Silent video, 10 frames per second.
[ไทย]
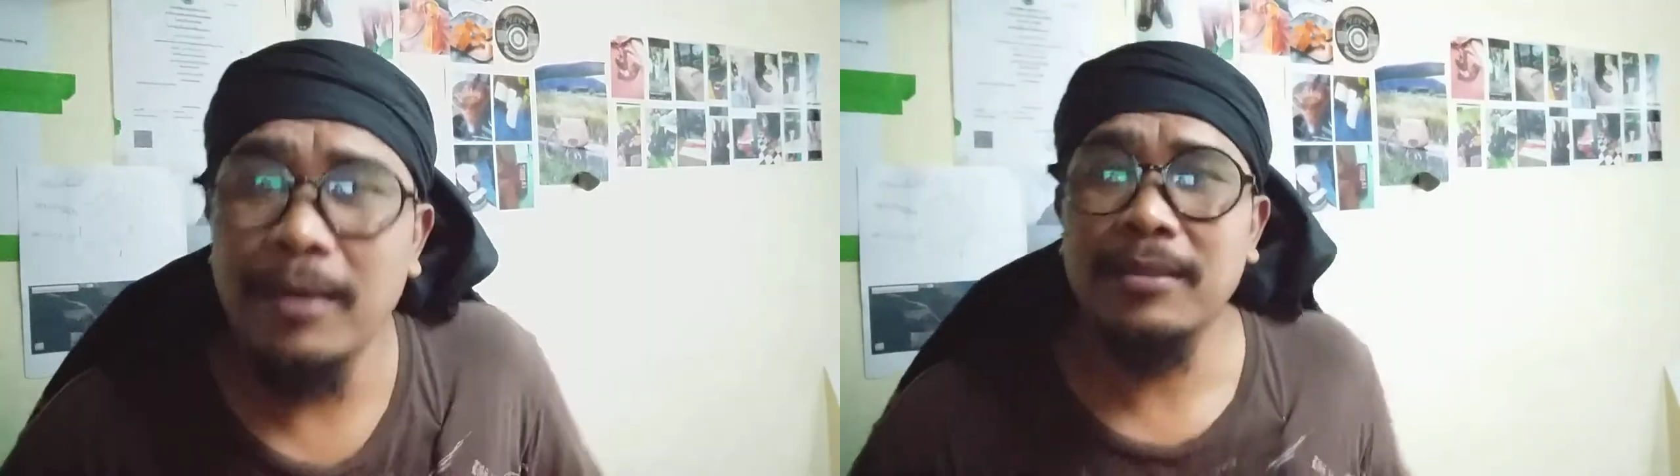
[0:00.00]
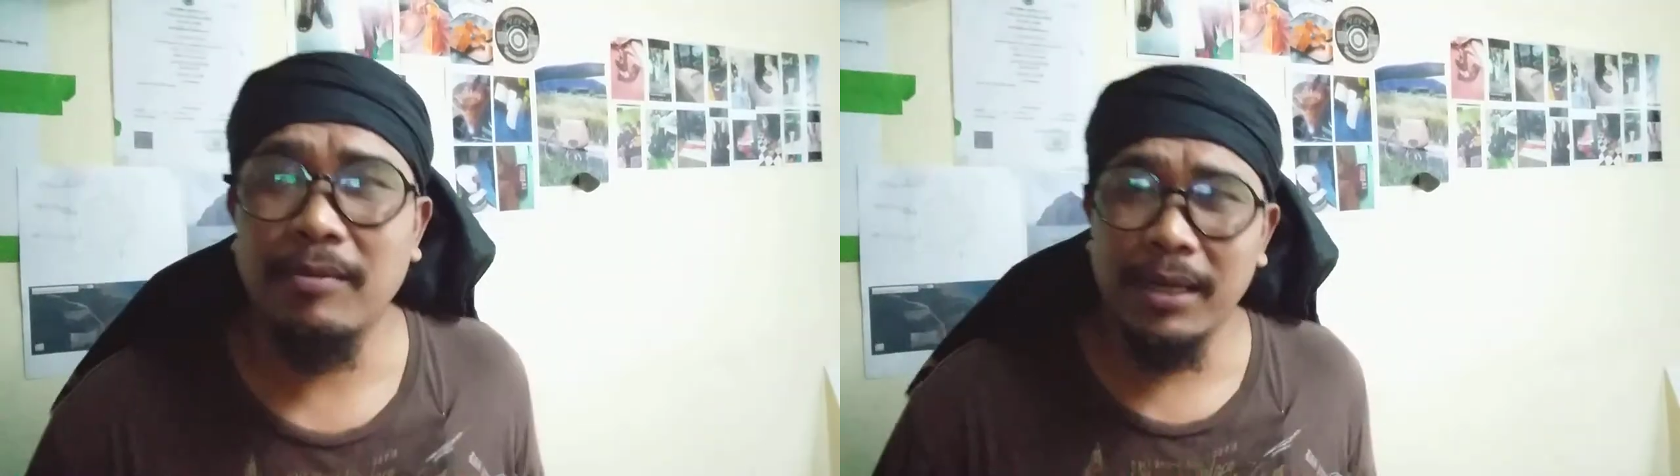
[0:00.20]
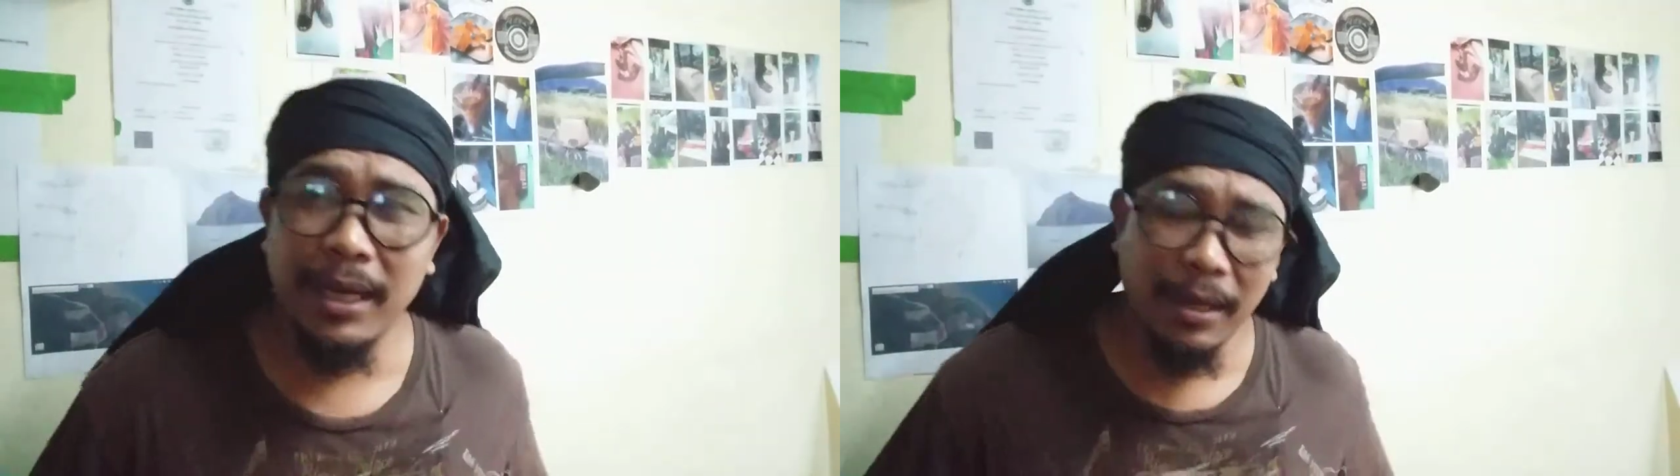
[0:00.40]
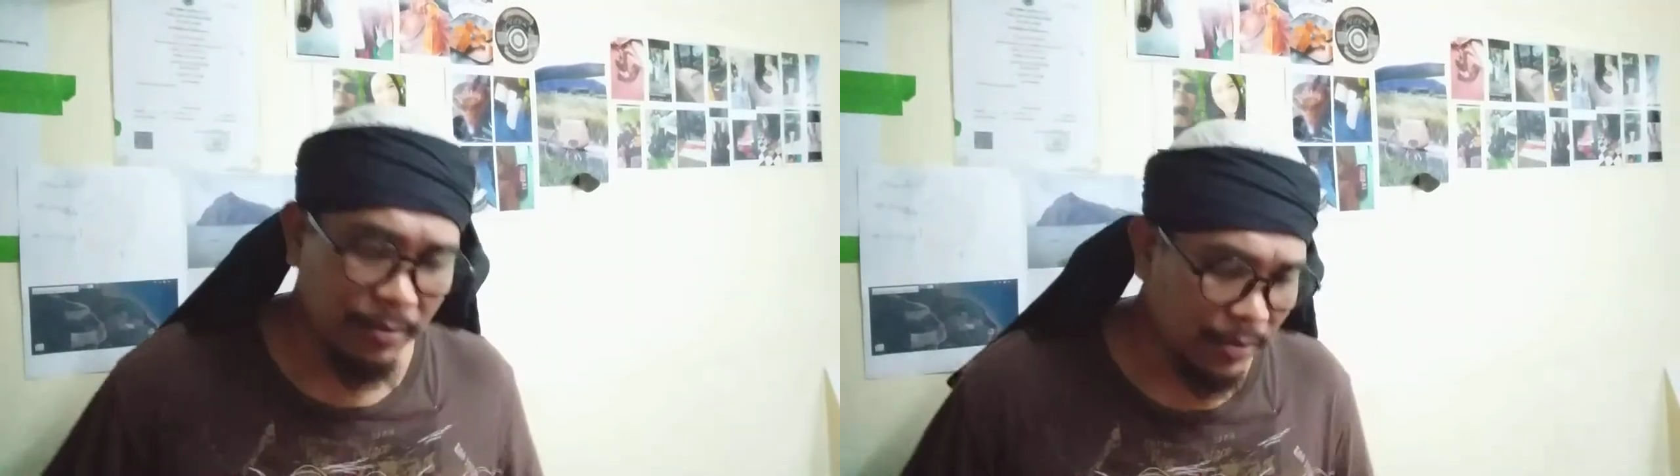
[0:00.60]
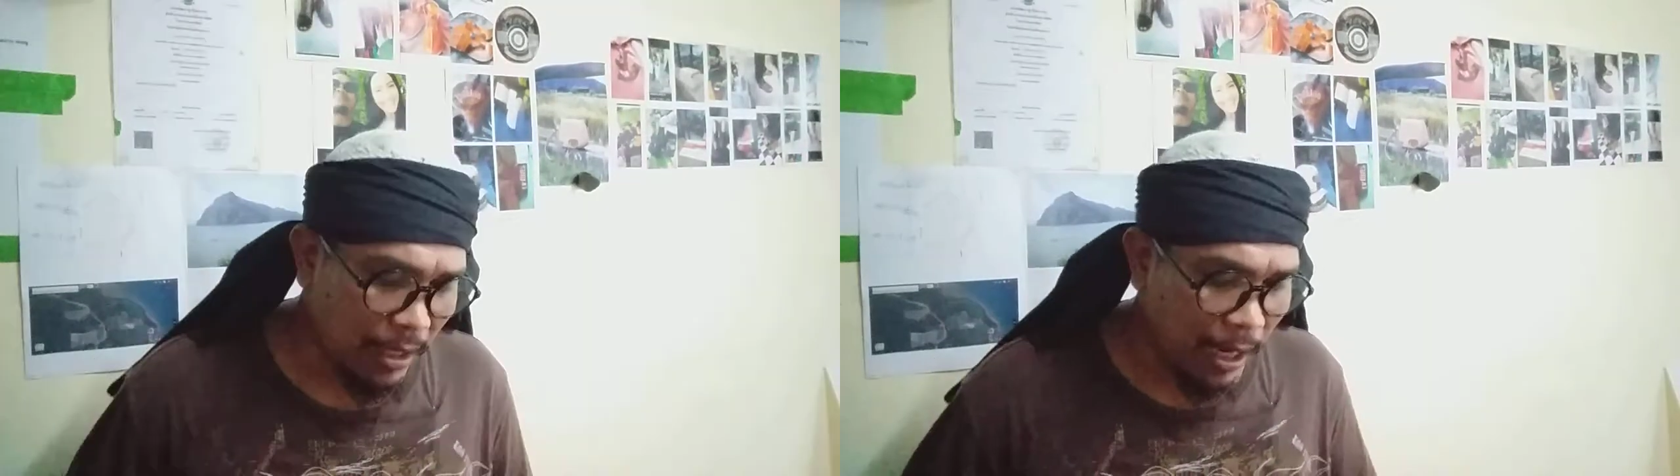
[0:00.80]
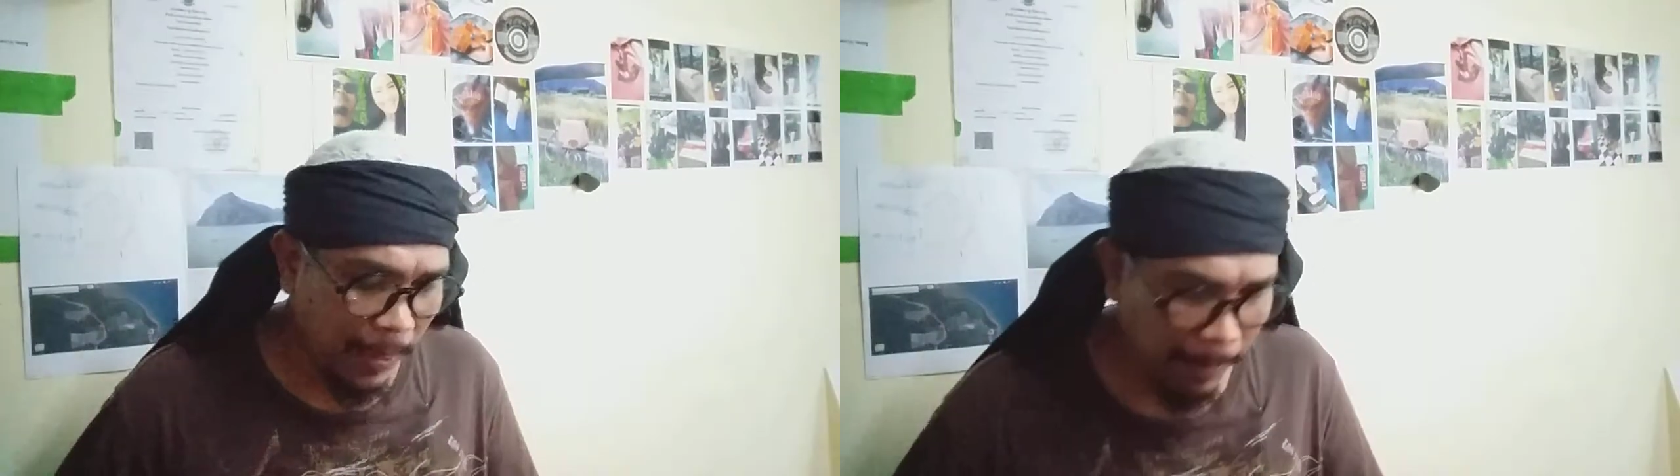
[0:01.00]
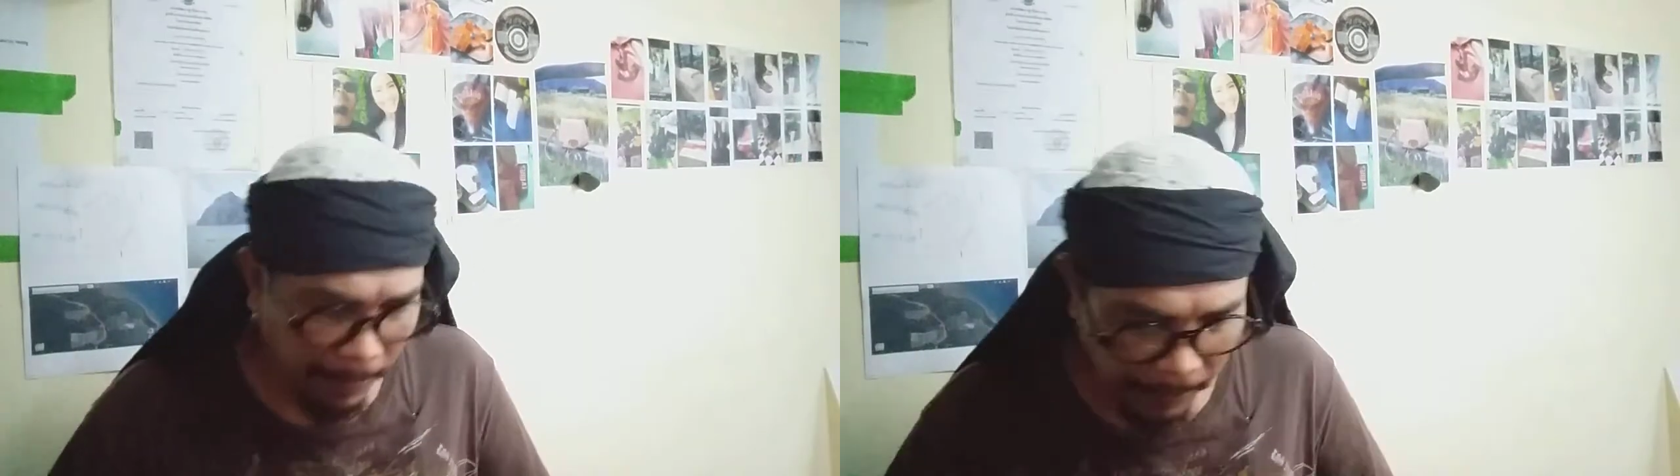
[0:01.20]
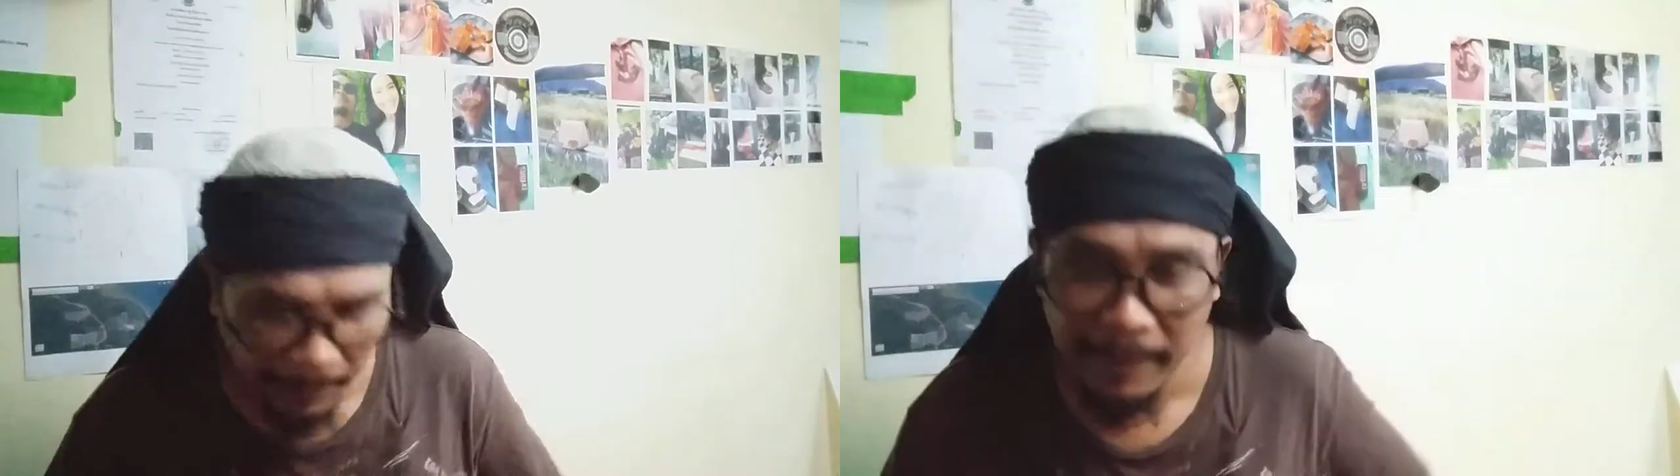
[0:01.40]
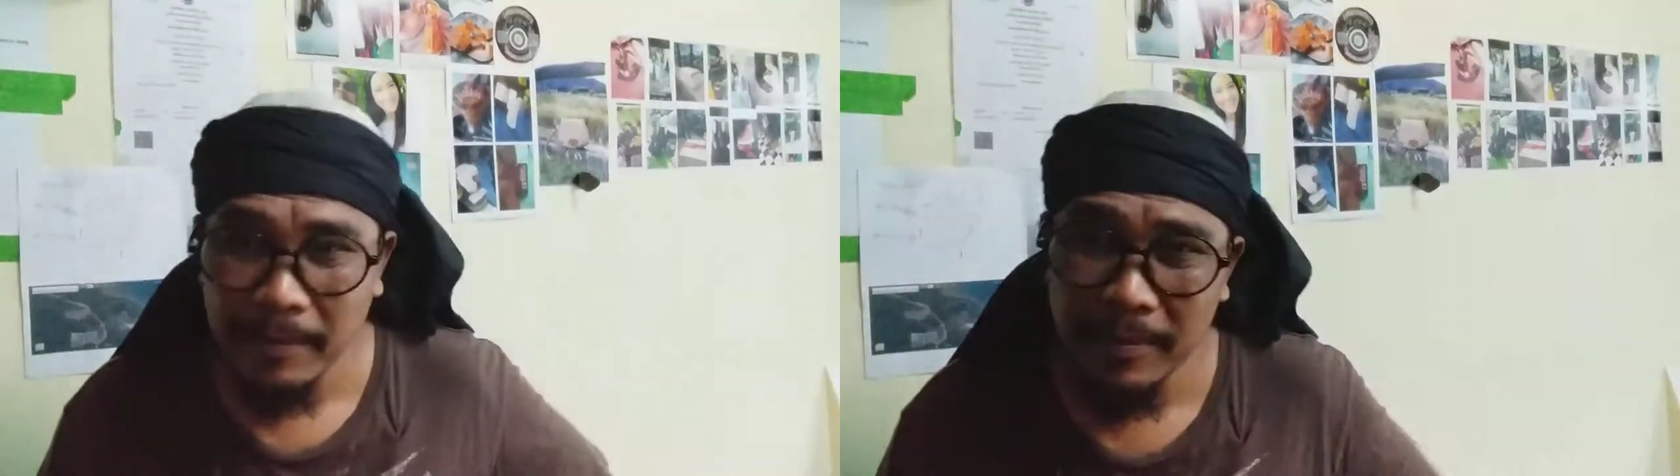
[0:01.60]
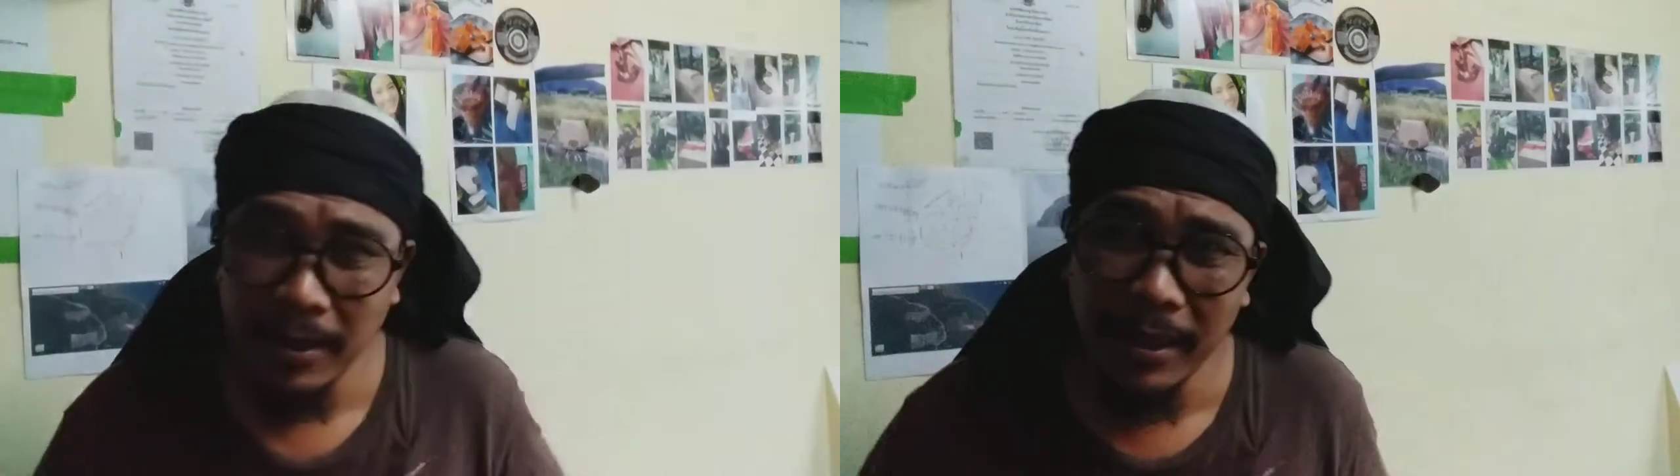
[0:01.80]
สวัสดีครับวั